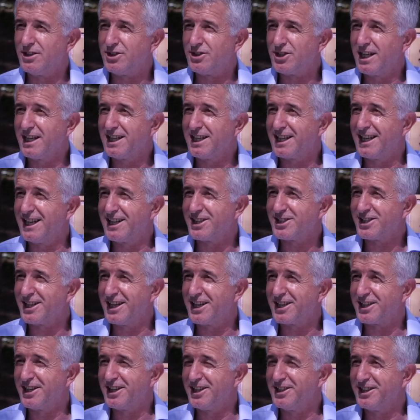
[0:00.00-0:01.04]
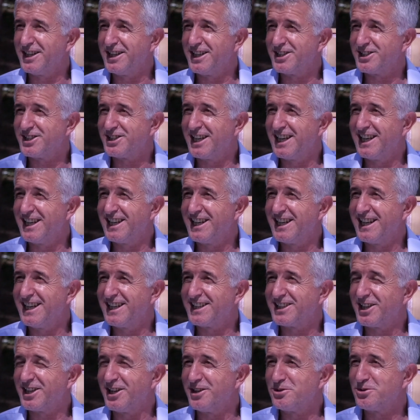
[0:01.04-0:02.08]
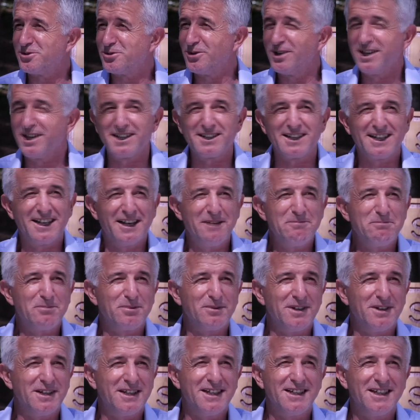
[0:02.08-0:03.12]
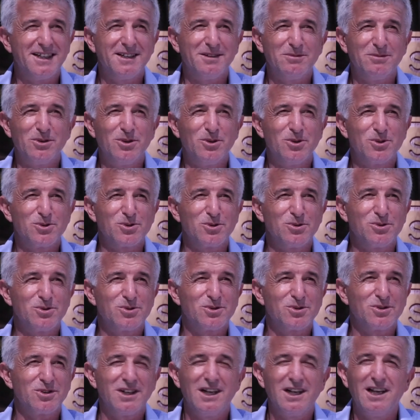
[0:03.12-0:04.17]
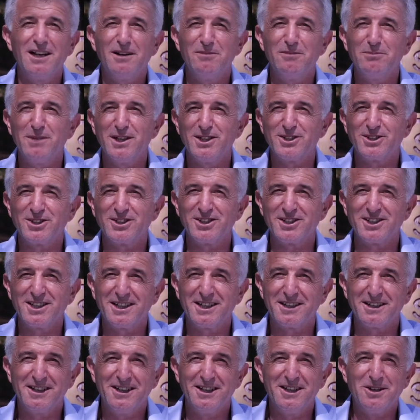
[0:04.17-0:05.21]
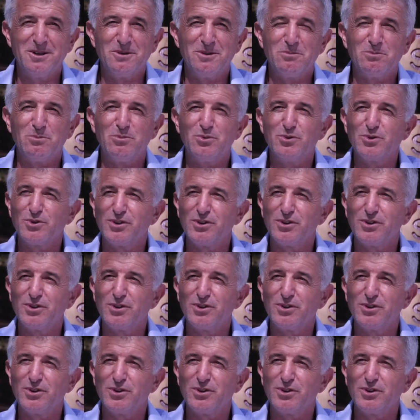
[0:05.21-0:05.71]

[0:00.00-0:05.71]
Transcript: Cenkler, Serkanlar, Celiller, Tanjular hep e, biliyorsunuz ilanmansızlar evet.